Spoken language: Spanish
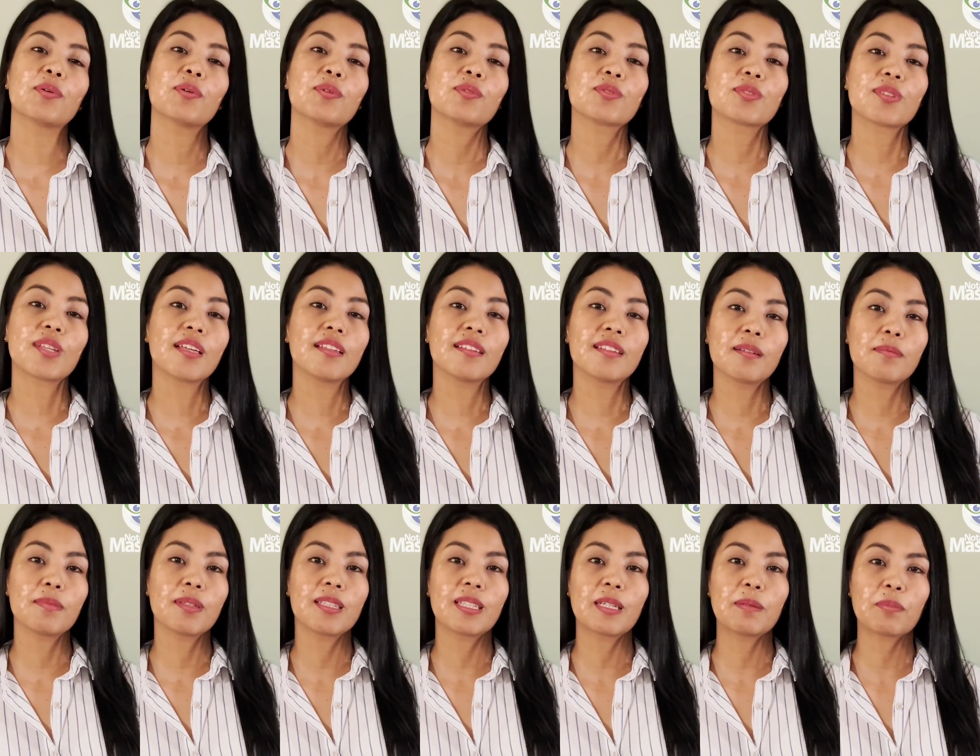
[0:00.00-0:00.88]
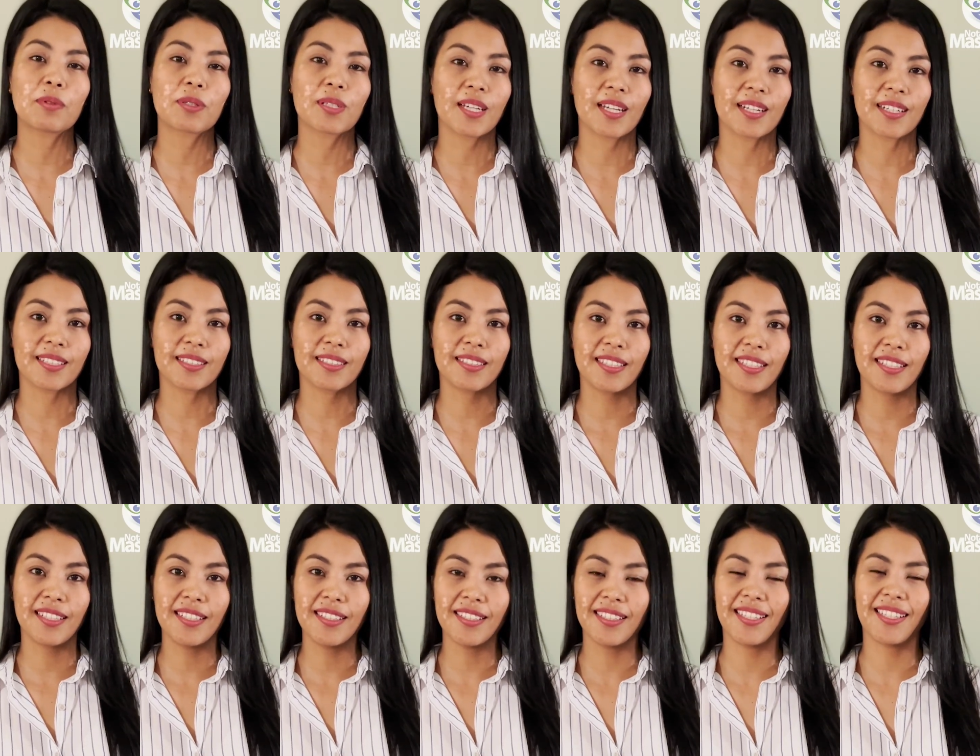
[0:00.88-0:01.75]
constantemente por
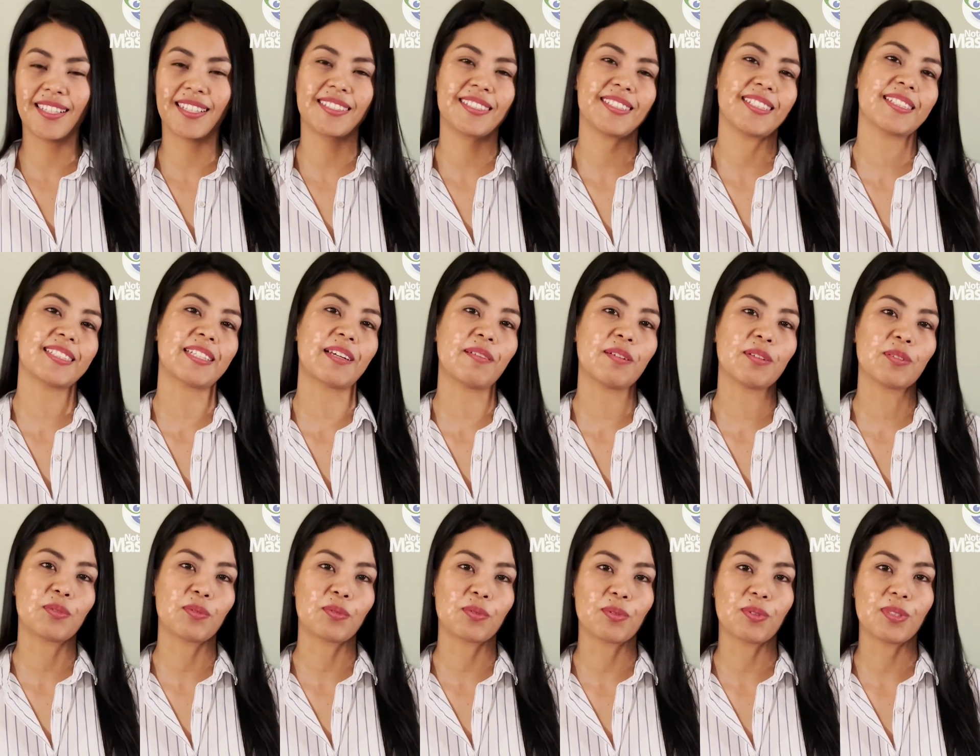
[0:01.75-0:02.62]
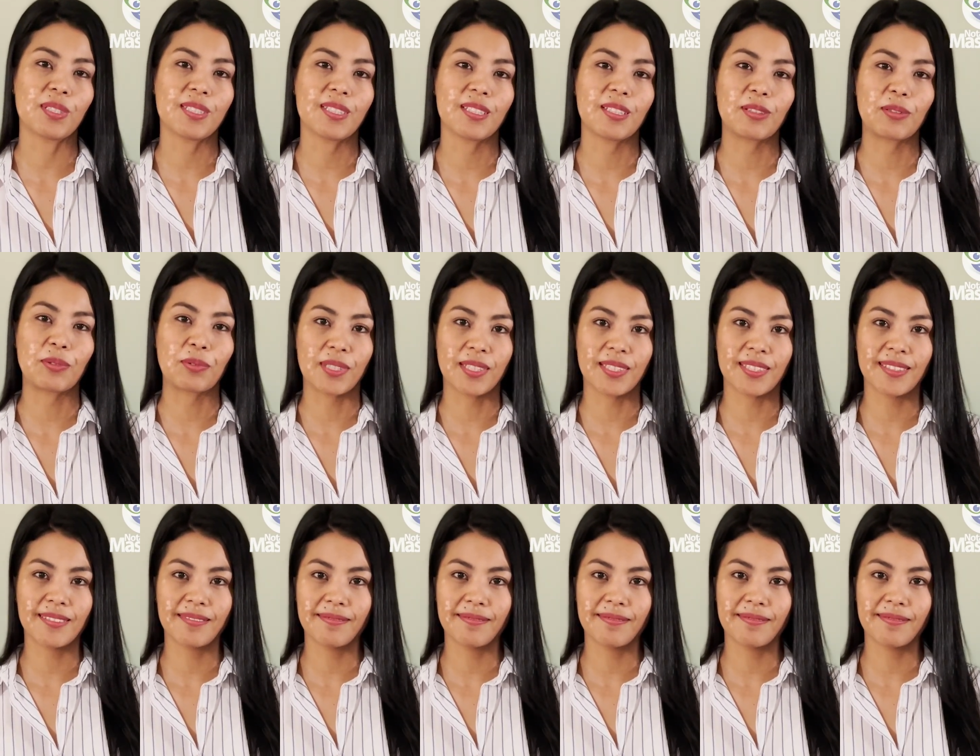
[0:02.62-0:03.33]
carretera y rechazaban sus solicitudes.